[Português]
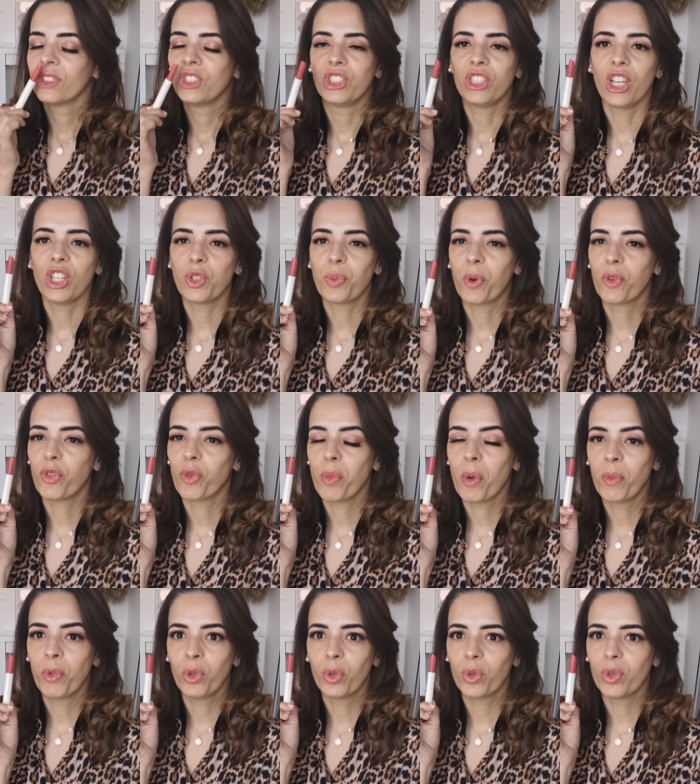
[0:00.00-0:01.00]
Gente, o
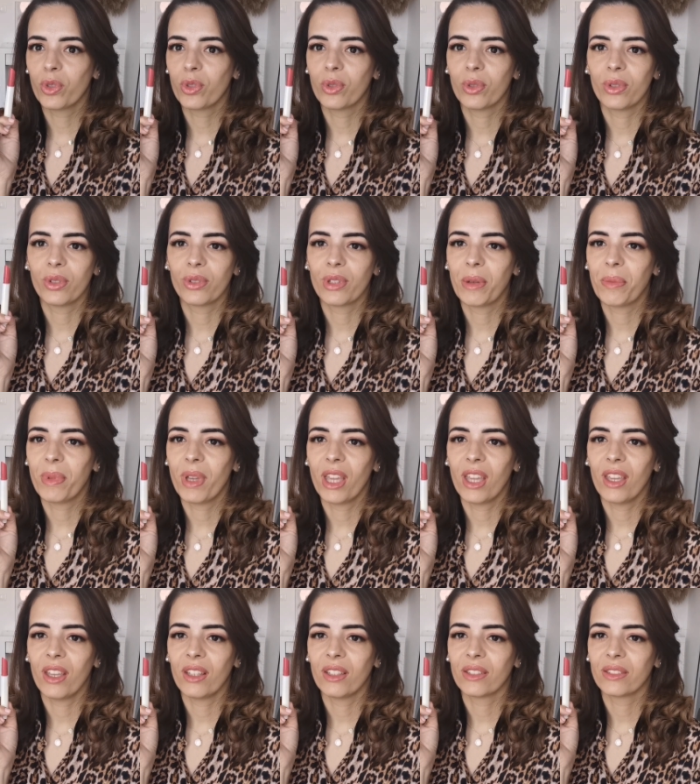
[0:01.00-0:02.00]
perfume é muito gostoso,
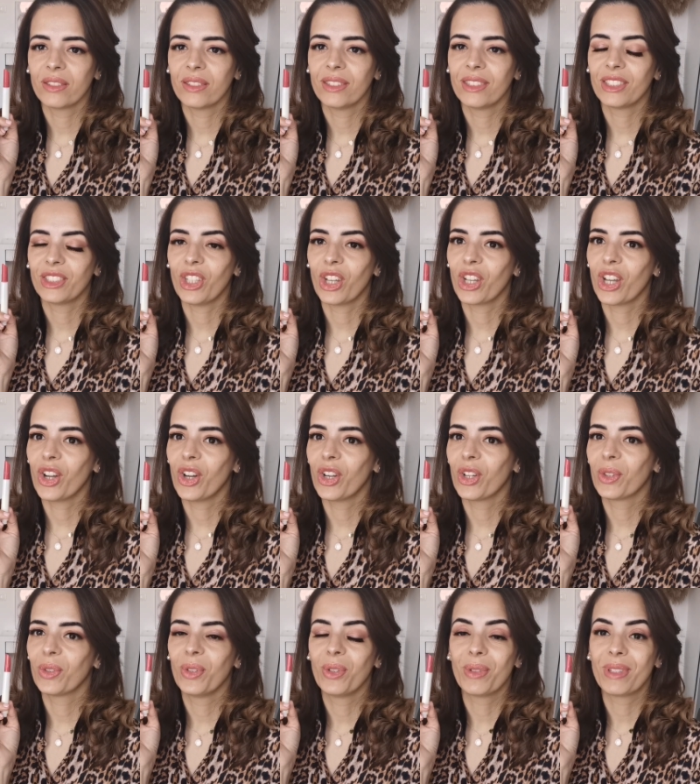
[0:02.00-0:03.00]
amei. Só que
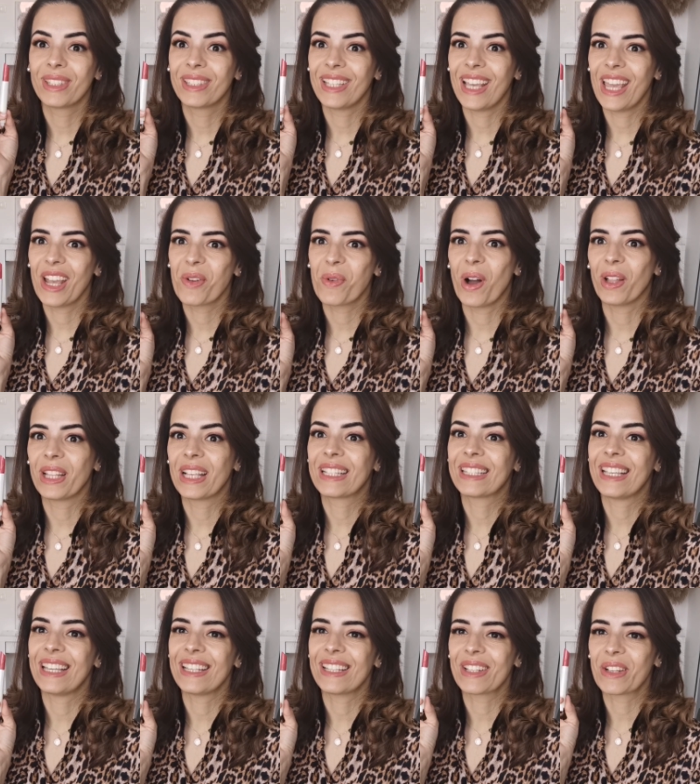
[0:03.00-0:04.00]
agora eu não sei qual
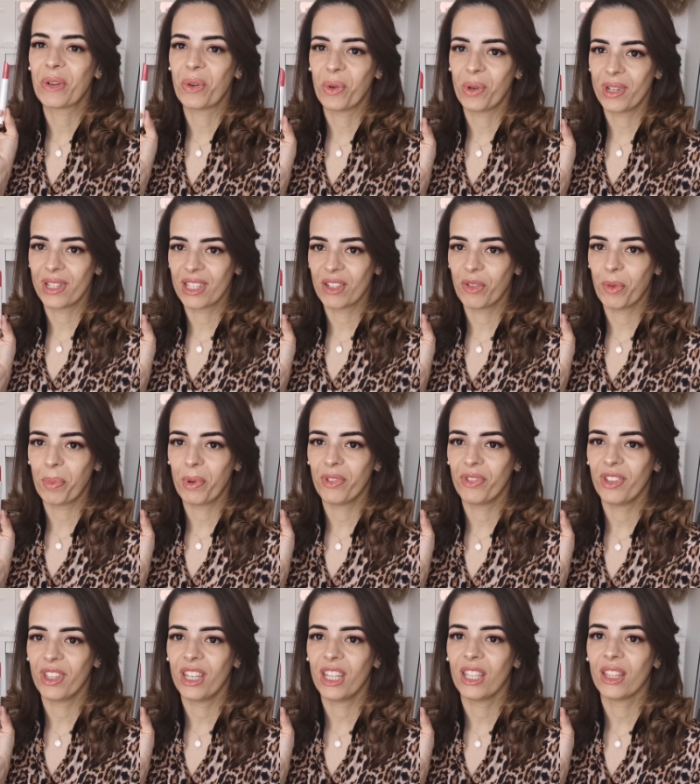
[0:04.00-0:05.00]
das seis cores que eu vou
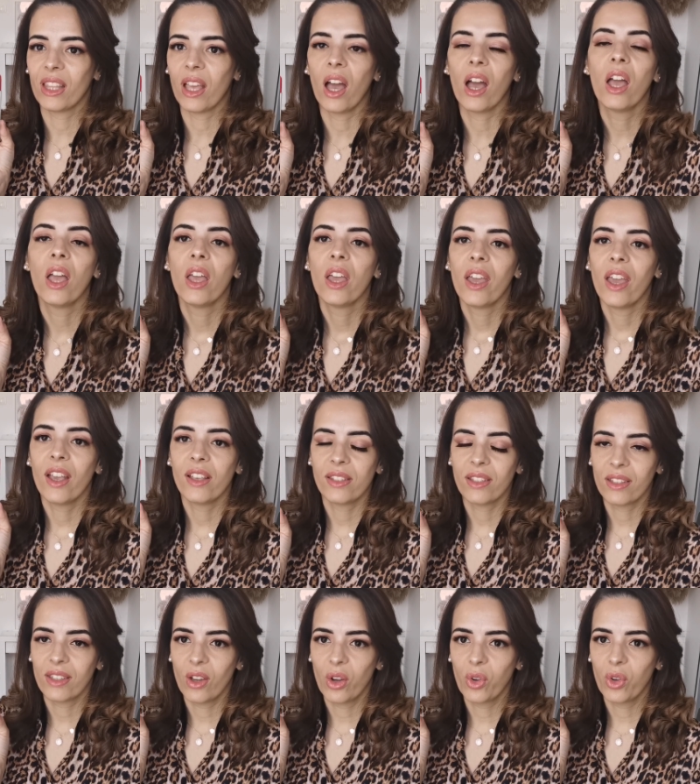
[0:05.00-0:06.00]
preferir, tá?
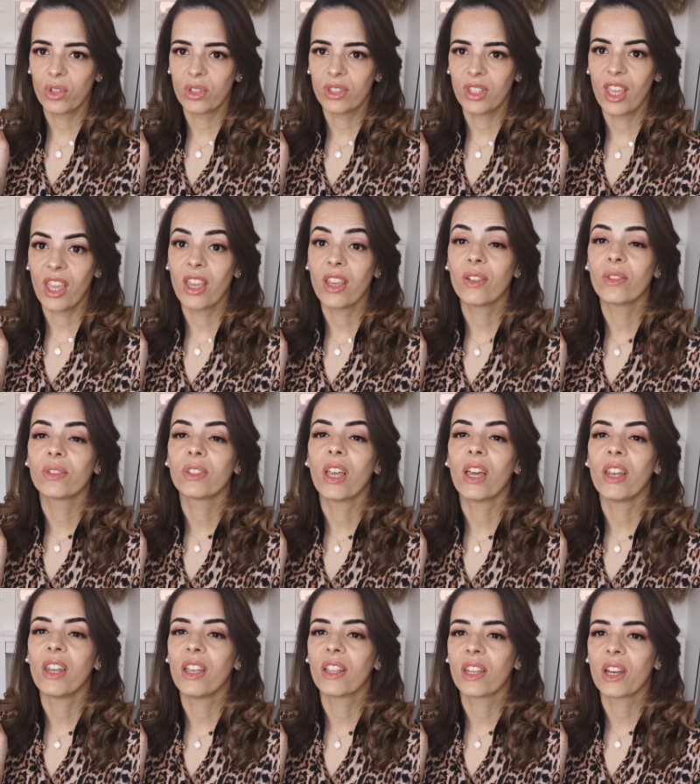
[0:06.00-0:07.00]
Esse aqui eu gostei,
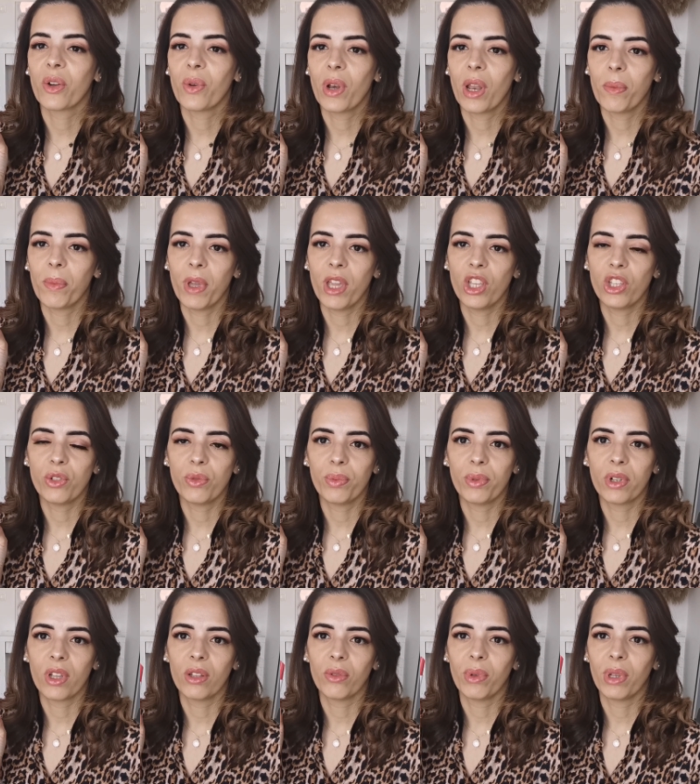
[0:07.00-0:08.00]
usaria tranquilamente,
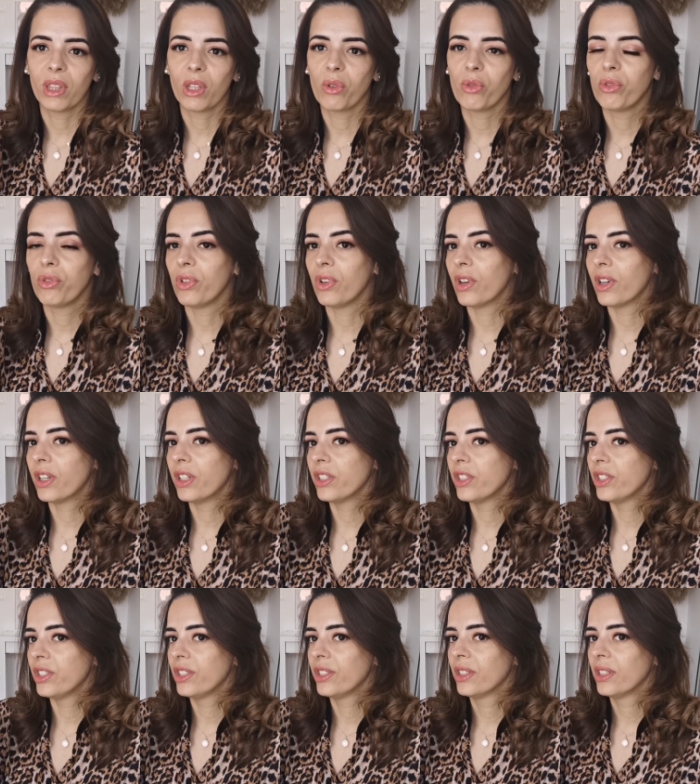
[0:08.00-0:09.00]
porque não é tão
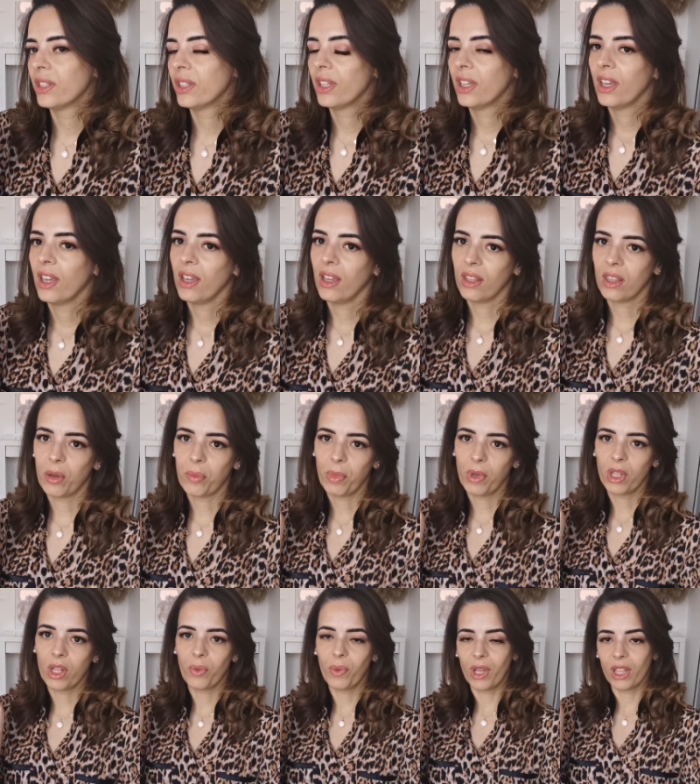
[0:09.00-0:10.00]
forte. E
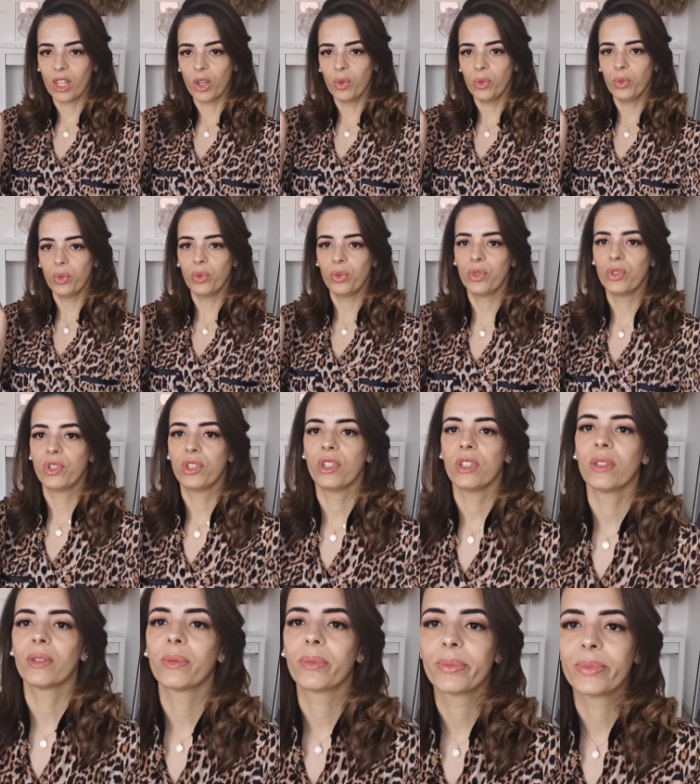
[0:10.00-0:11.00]
também não é tão
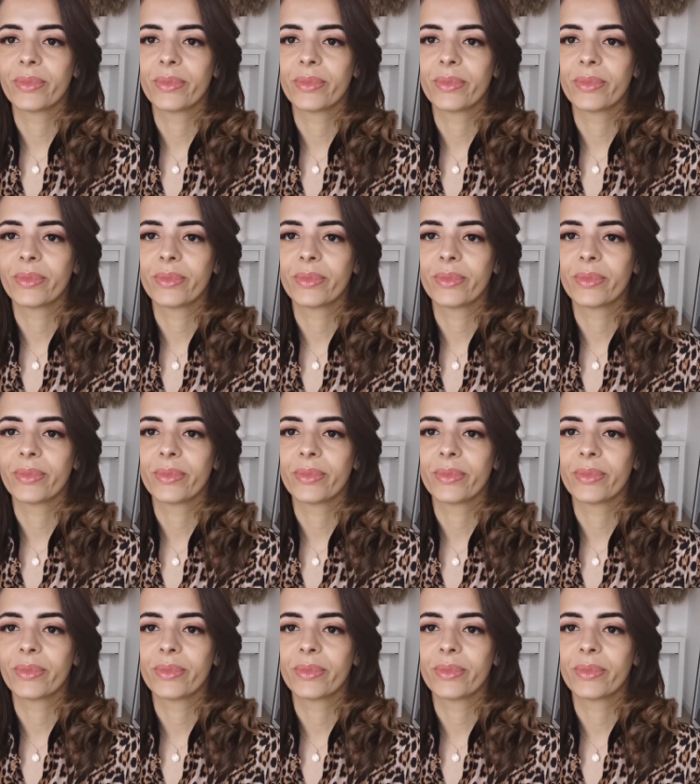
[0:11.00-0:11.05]
nude.